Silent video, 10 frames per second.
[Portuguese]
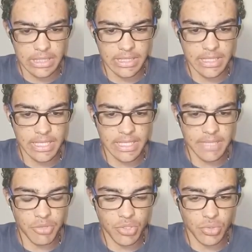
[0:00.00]
Mas se você quer
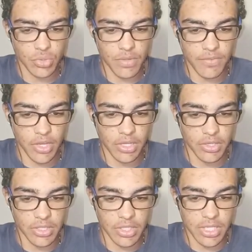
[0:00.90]
saber onde que eu tô, vó?
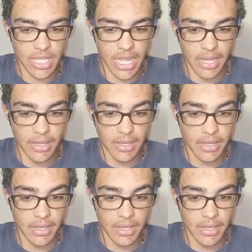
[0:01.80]
Onde a senhora tá?